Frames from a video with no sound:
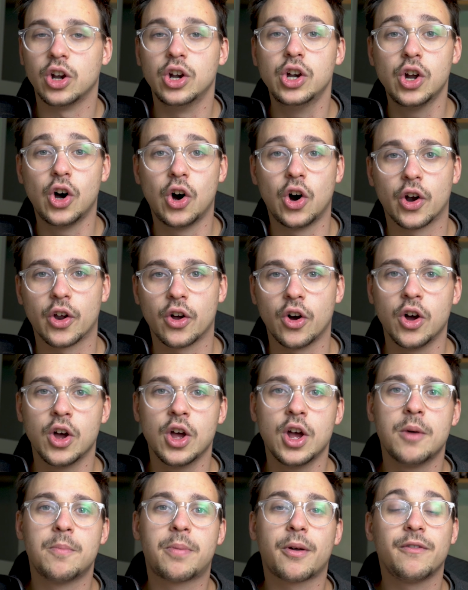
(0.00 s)
Loro
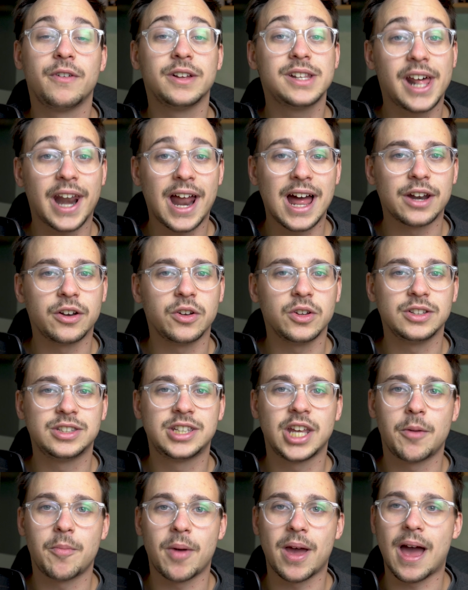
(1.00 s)
provvederanno
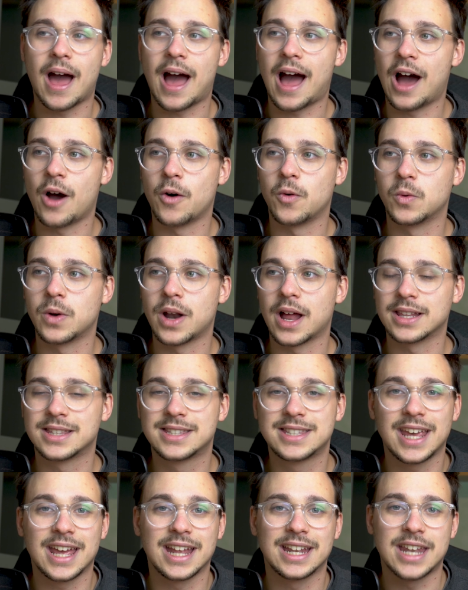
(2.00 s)
insieme a
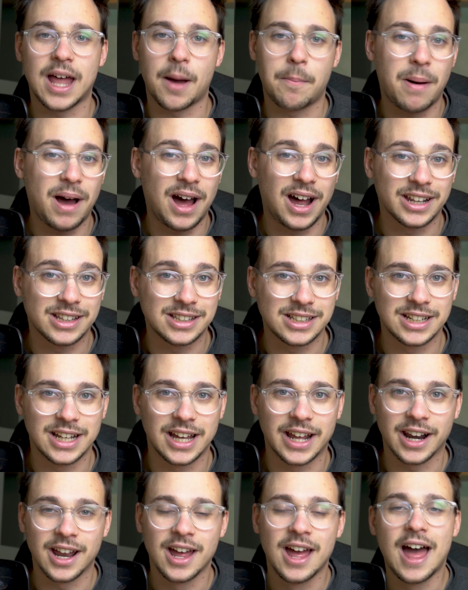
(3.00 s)
un'azienda
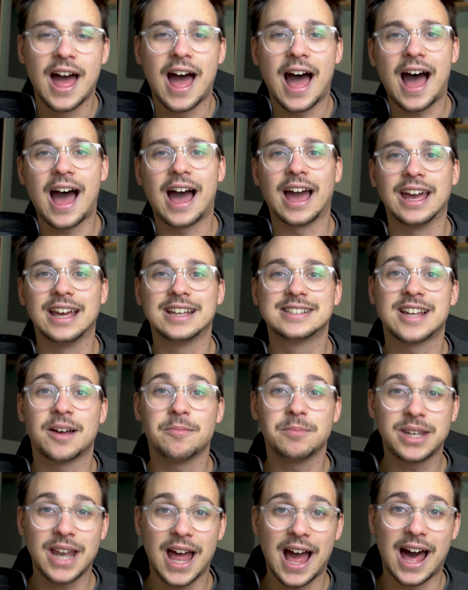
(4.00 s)
partner a
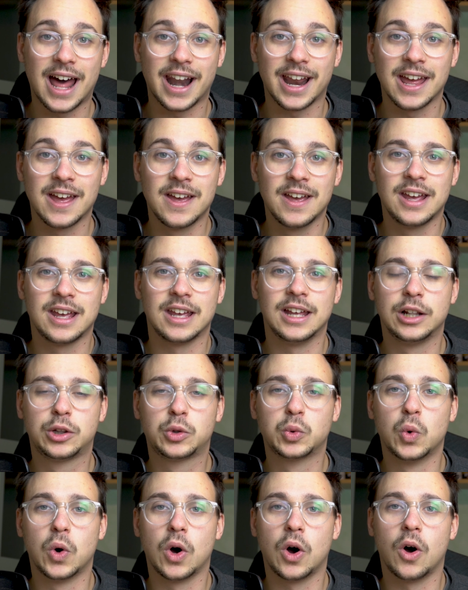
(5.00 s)
esaminare il
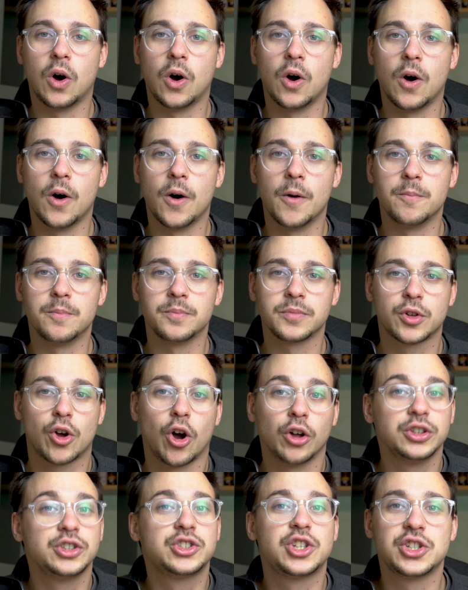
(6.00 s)
tuo mm,
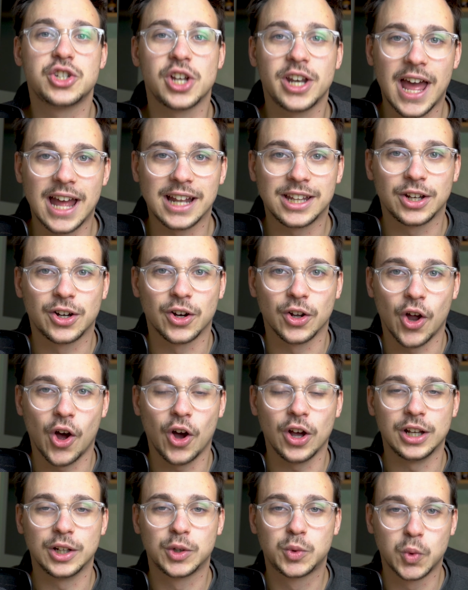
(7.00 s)
codice genetico,
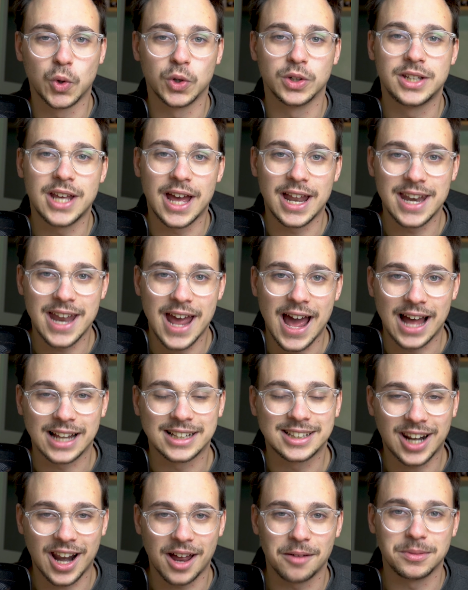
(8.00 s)
no? il tuo DNA
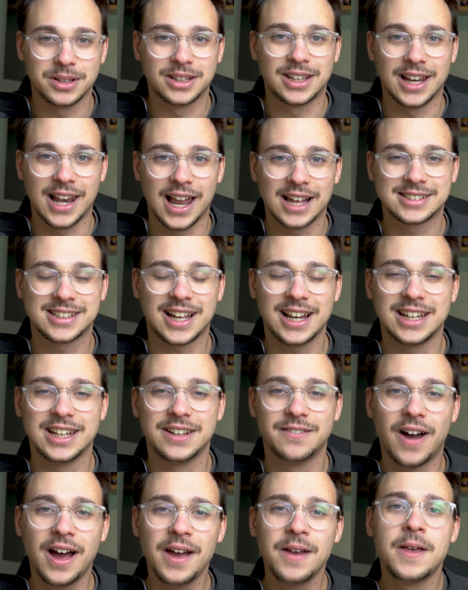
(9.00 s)
tramite la
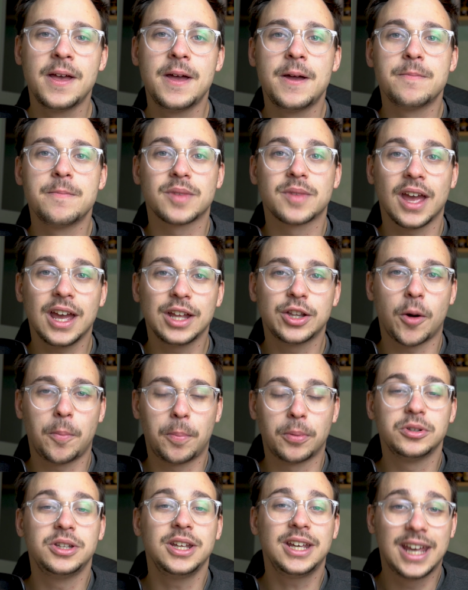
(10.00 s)
saliva e
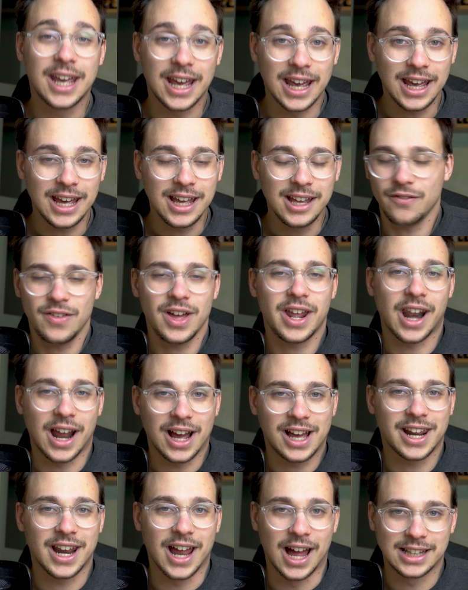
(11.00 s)
dopodiché verrà
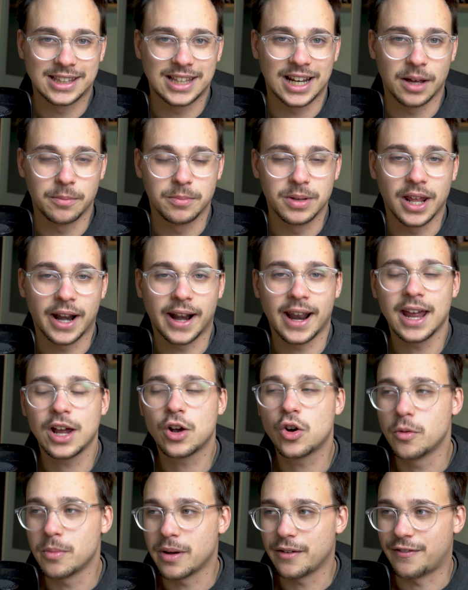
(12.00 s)
creata la birra. E
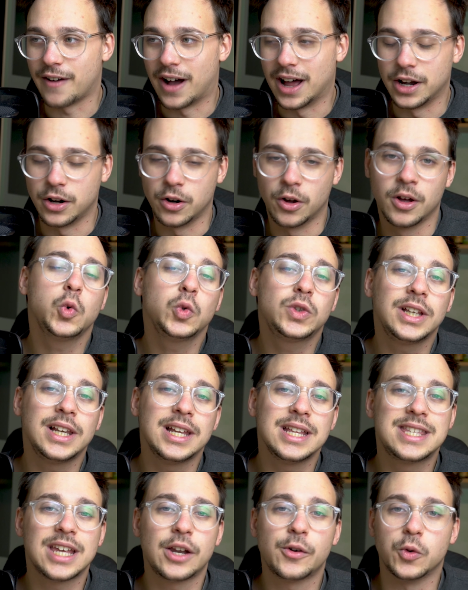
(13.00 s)
come fanno?
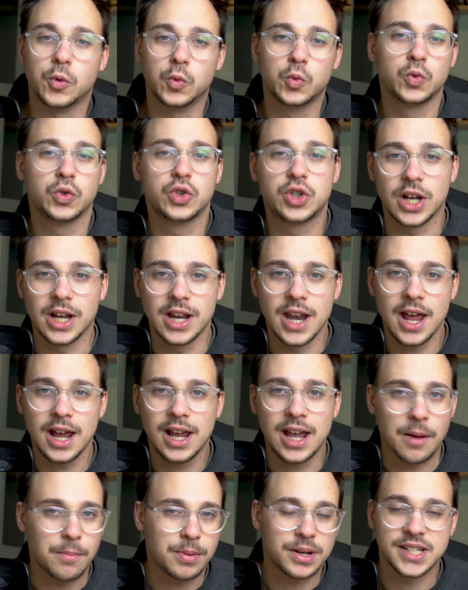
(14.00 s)
Utilizzano un gene
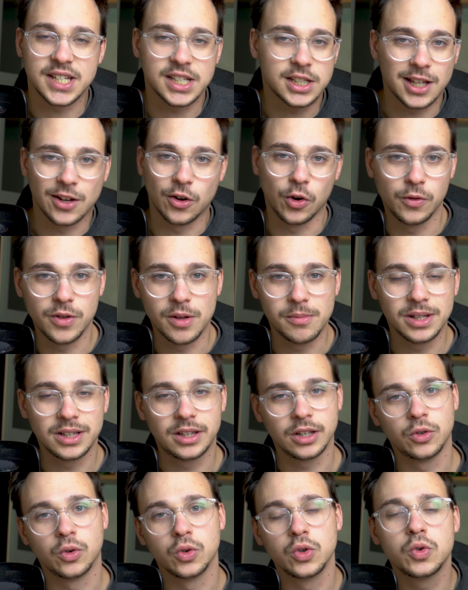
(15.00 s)
che è presente
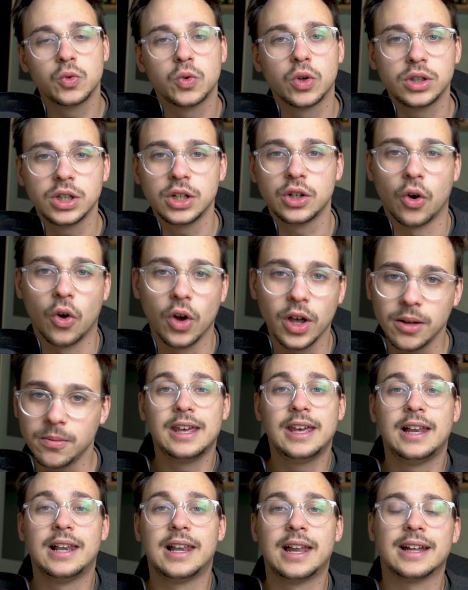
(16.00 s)
ovviamente in ognuno di noi,
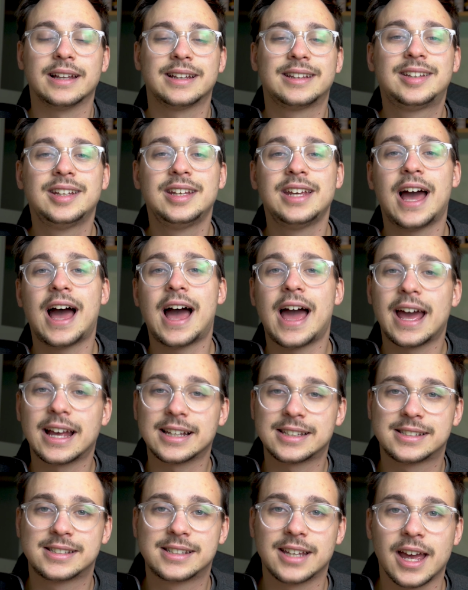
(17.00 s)
il
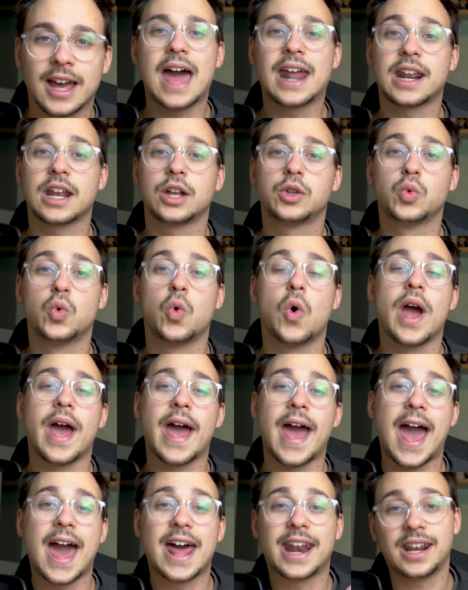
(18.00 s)

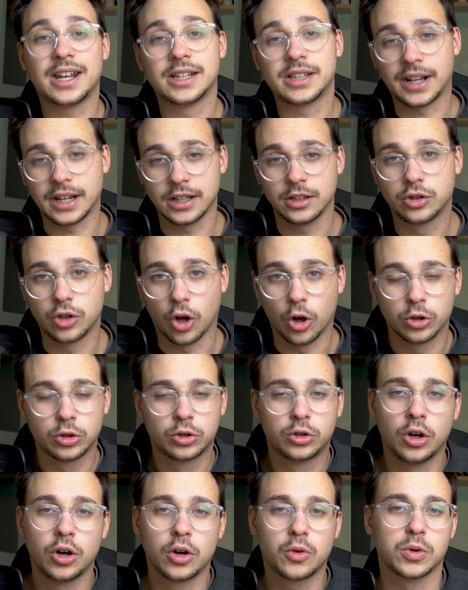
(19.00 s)

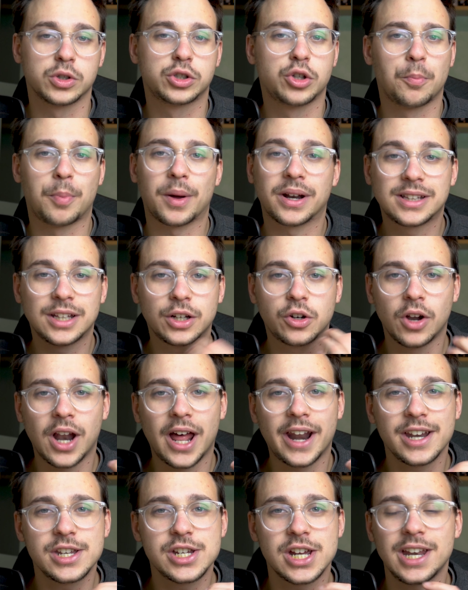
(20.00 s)
TASR2R38, questo
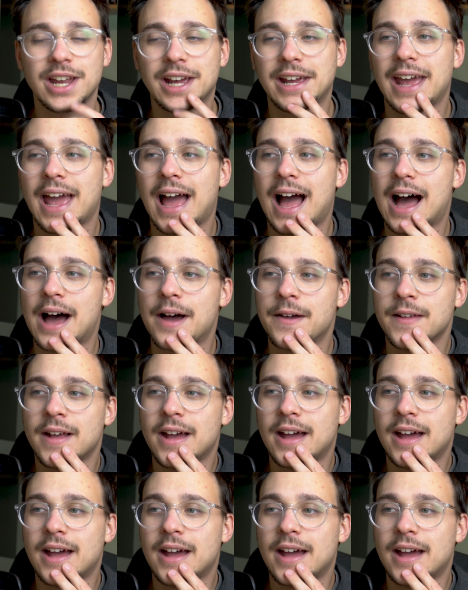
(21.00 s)
particolare gene che ha